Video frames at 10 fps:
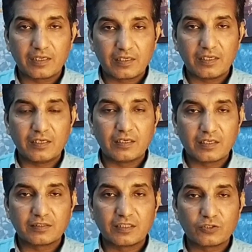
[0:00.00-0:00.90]
की
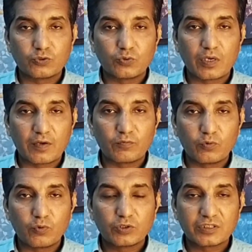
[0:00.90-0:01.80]
नज़र जो है वो
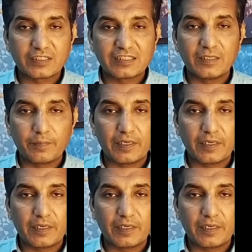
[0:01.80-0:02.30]
ससी पे